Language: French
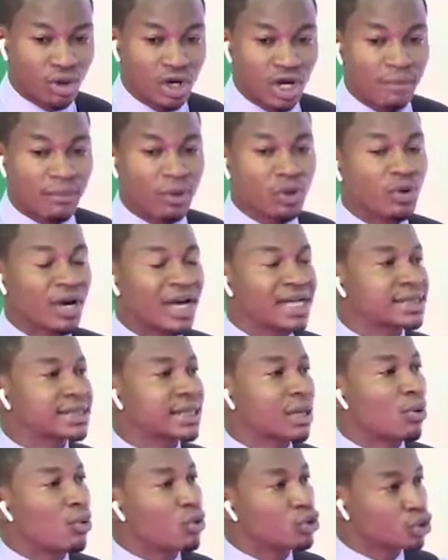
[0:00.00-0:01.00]
Mhm. Mais du
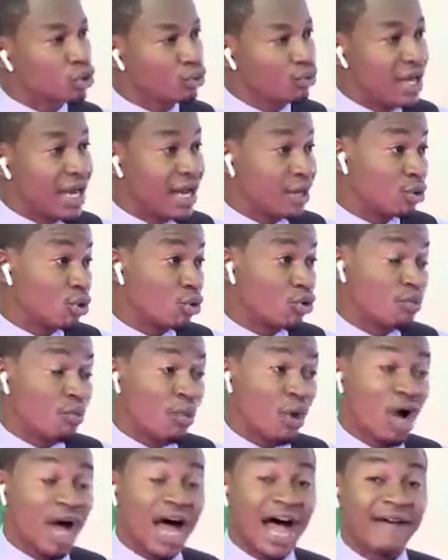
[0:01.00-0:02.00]
reste, aujourd'hui, Hector
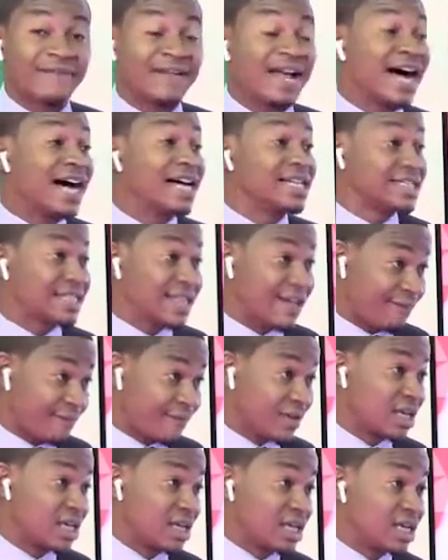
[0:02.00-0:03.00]
Cooper avait un
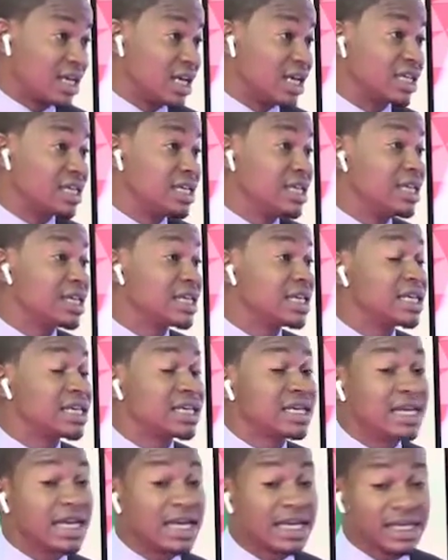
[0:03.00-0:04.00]
staff et qui, qui,
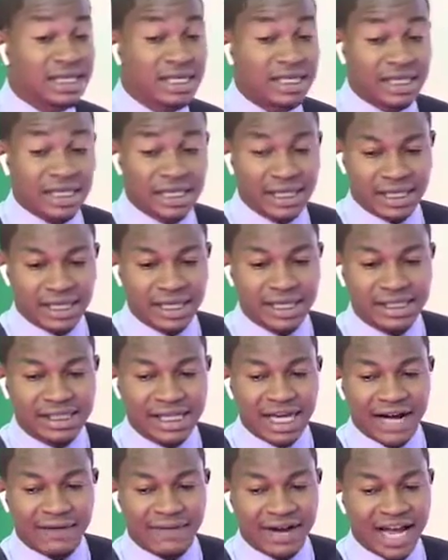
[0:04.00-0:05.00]
qui, qui, qui
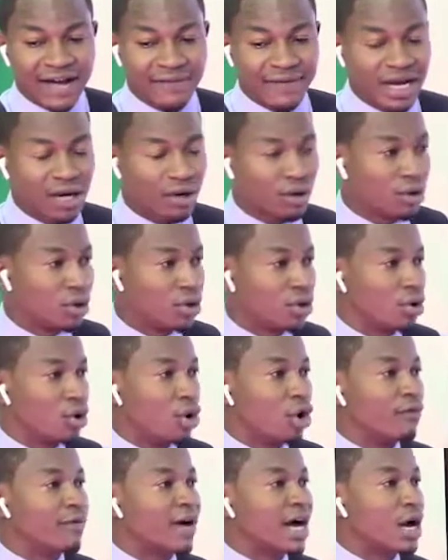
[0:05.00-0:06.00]
travaille avec.
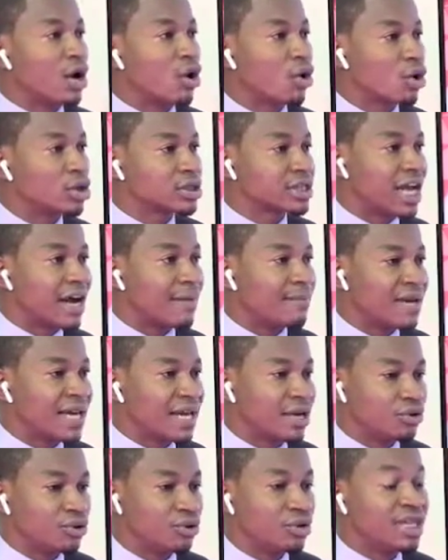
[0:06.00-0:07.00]
On va encore se
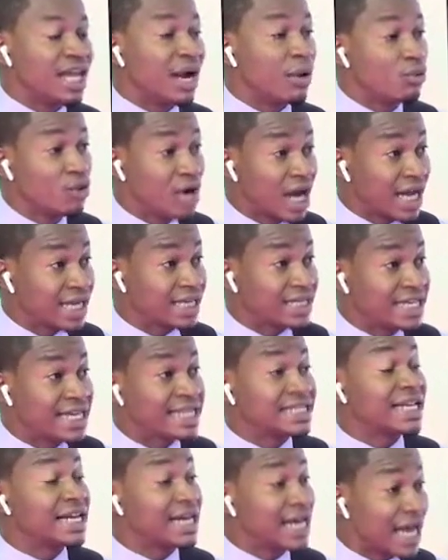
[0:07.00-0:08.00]
rappeler de Daoula qui
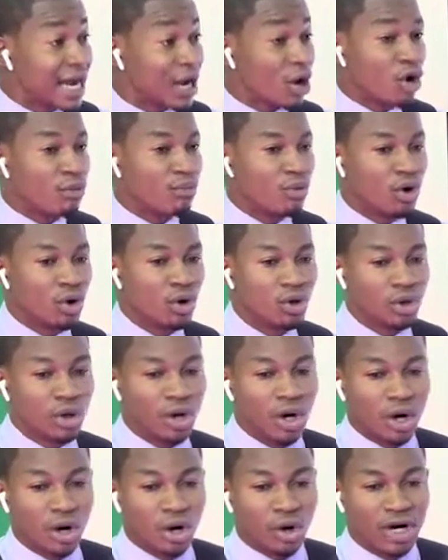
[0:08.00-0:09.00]
était là comme
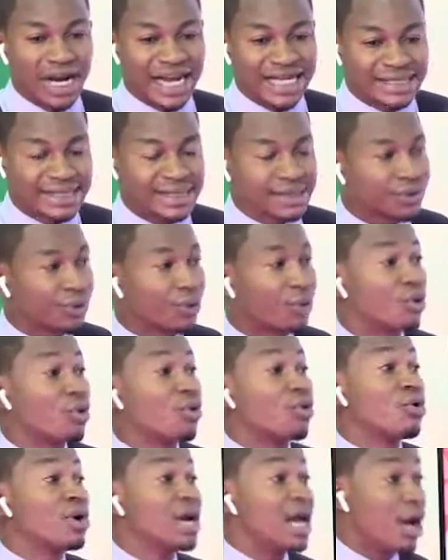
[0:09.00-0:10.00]
euh, l'assistant
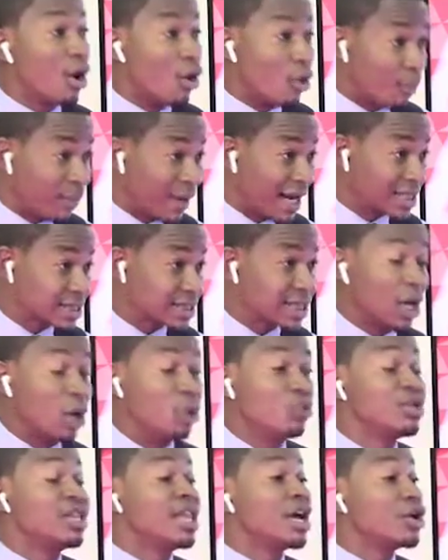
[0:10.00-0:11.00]
congolais en place,
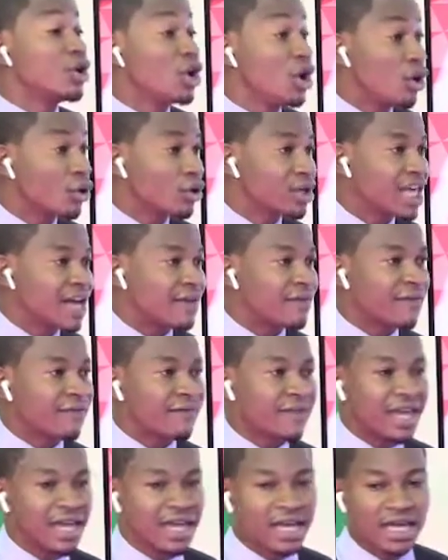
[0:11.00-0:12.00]
lui d'ailleurs, qui avait
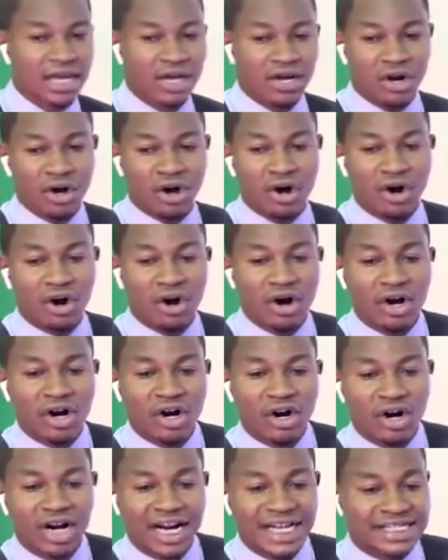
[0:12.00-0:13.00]
fait
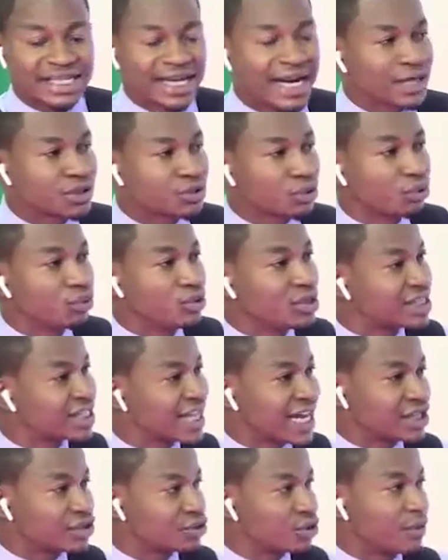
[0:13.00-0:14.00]
euh, la sélection du
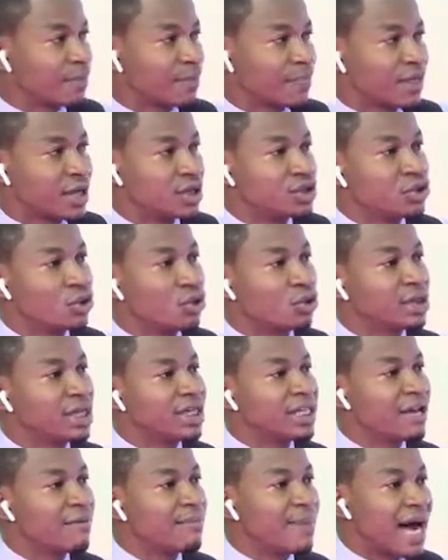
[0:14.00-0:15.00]
stage du
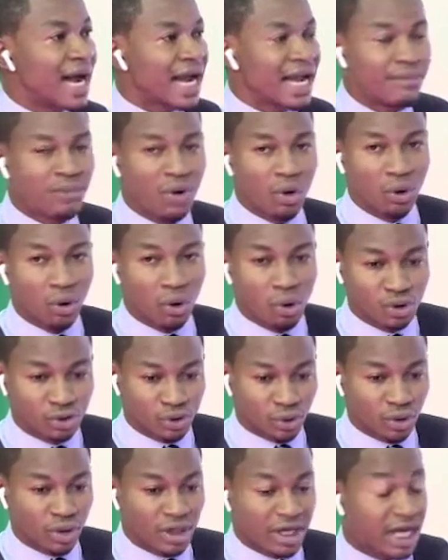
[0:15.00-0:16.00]
côté des Bahreïn et
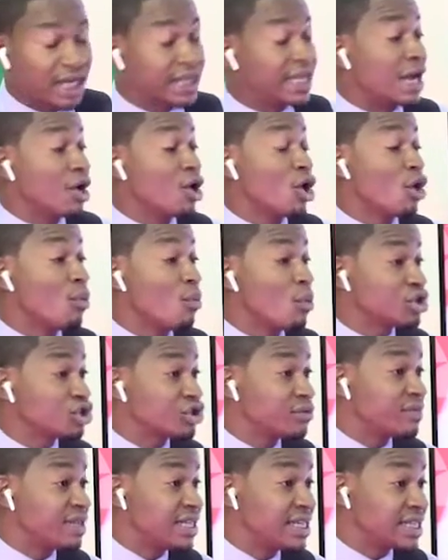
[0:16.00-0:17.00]
autres. Et d'ailleurs, moi,
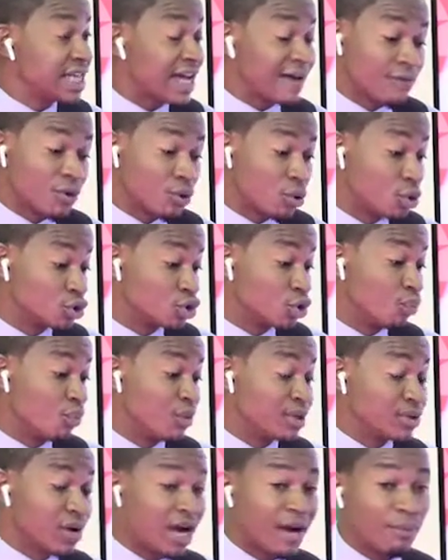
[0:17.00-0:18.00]
je me disais avant que je ne
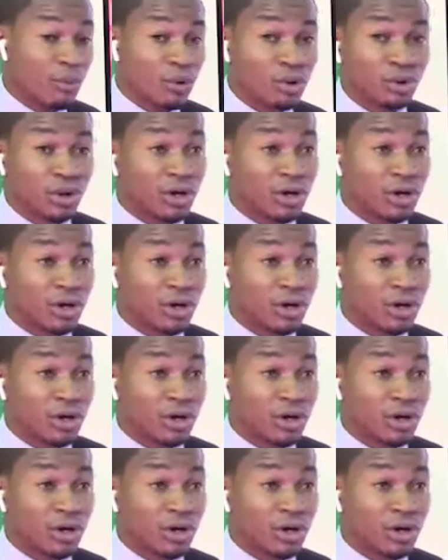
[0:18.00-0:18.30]
puisse répondre...